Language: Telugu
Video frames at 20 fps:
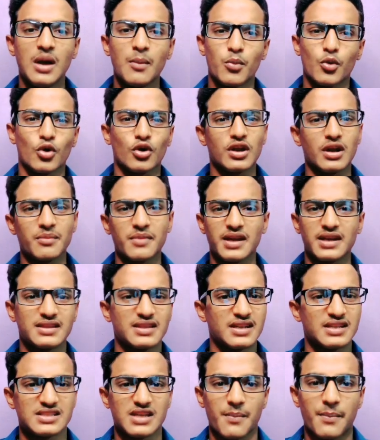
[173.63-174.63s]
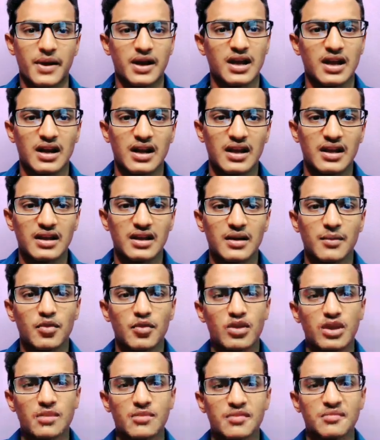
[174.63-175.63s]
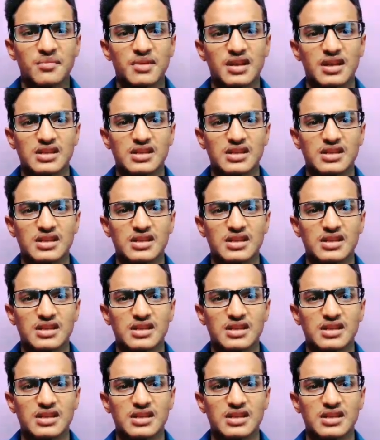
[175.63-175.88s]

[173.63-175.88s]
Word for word: ప్రోగ్రామింగ్ అయితే నేను చెప్పక్కర్లా ఇంకా ప్రోగ్రామింగ్ మీకు